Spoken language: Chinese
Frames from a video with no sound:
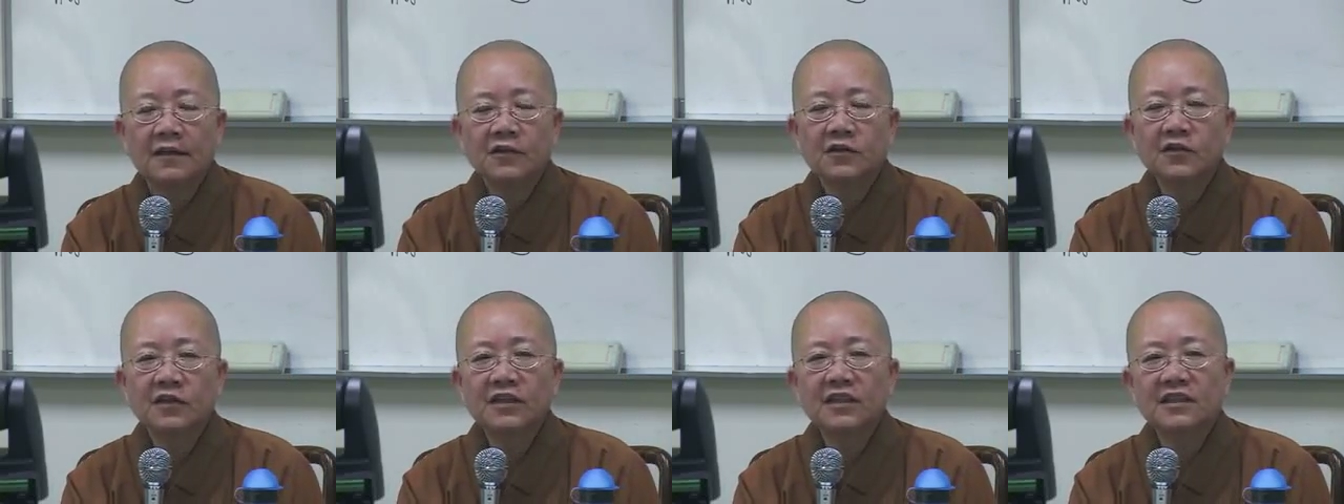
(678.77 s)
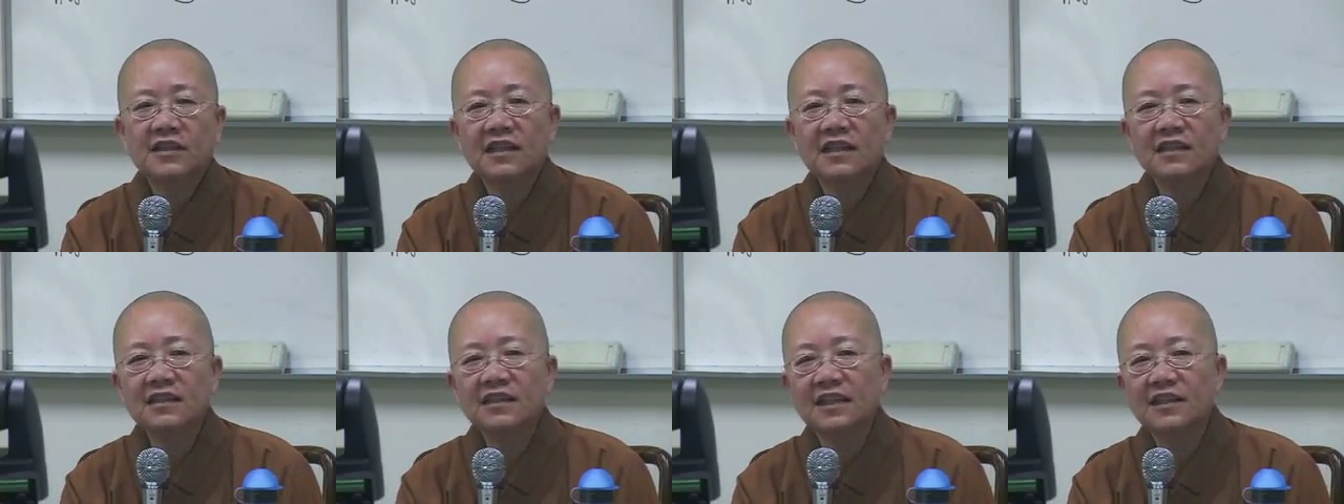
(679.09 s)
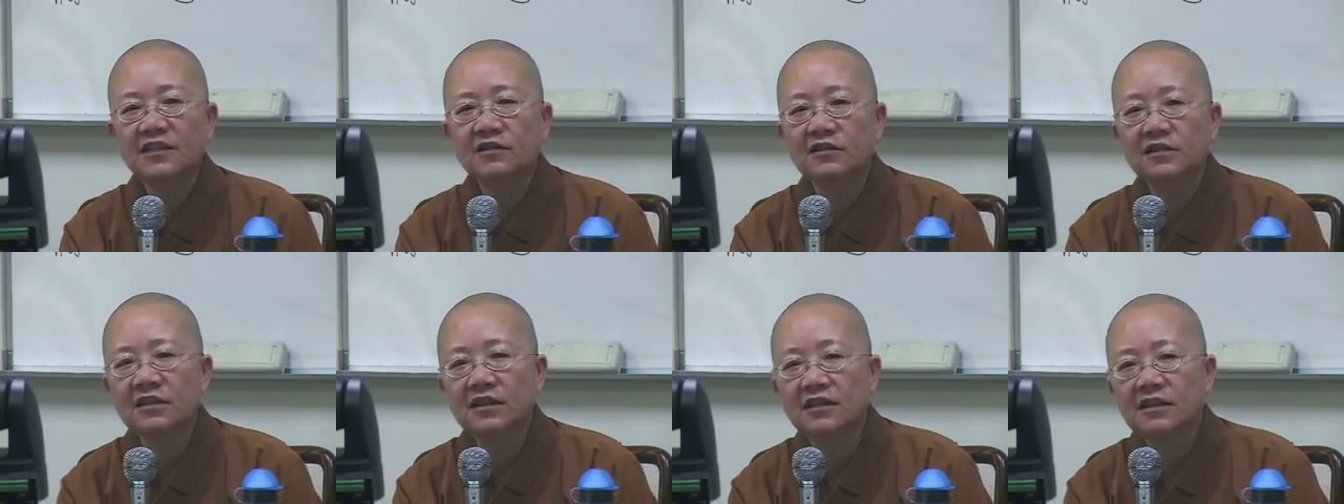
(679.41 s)
所以现在
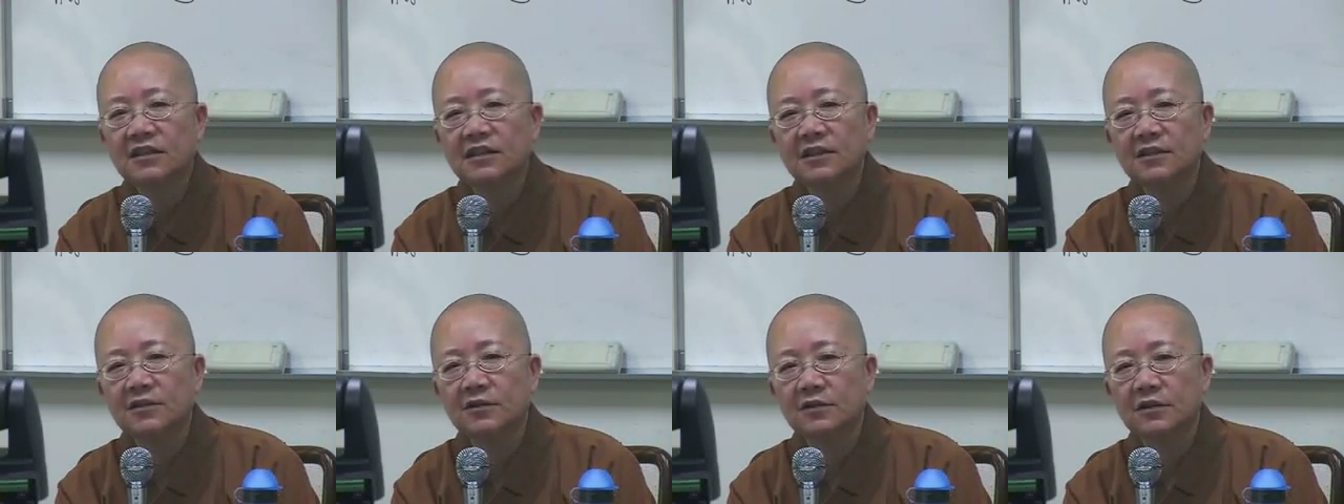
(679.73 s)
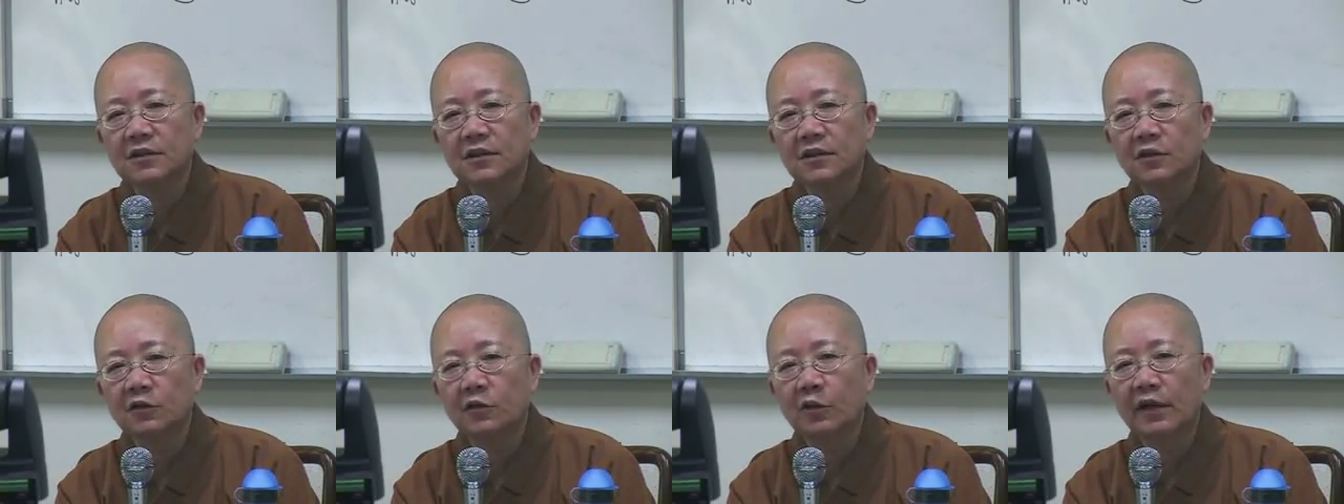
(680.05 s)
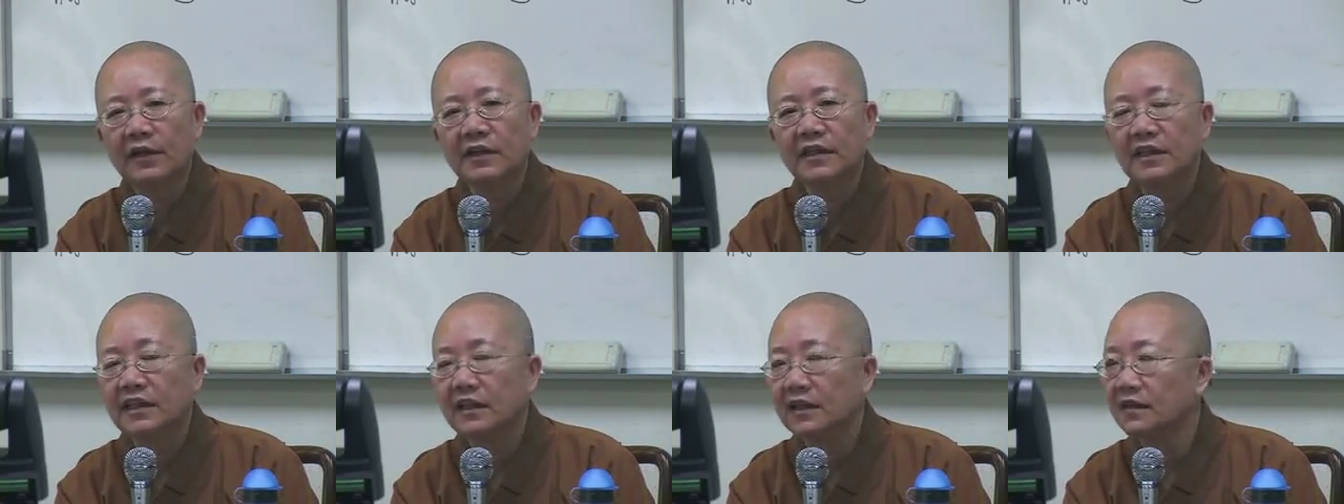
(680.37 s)
有一些戏曲的
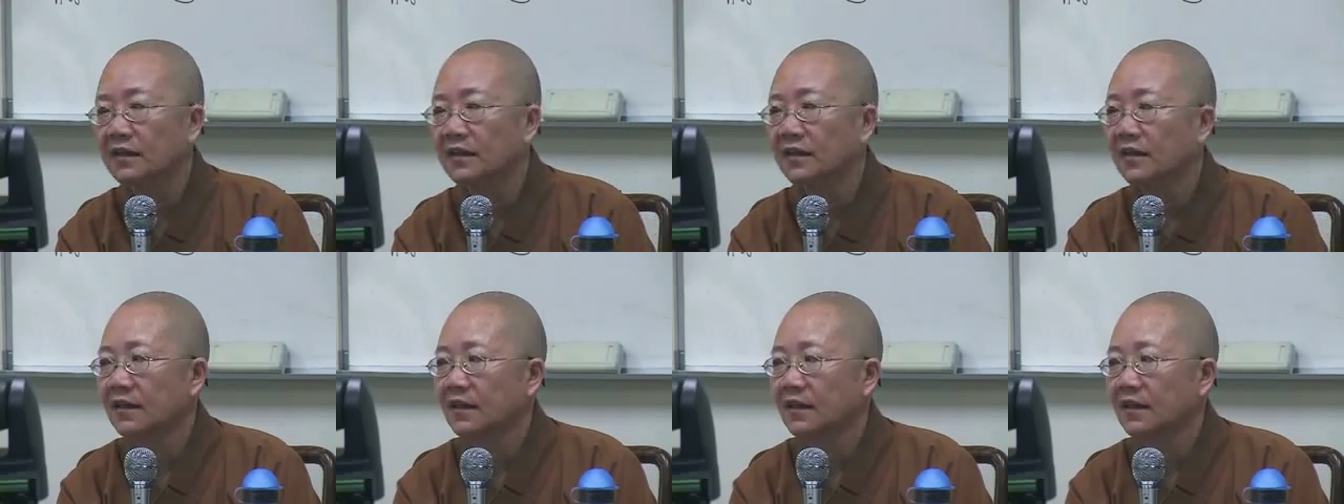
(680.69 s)
乱演，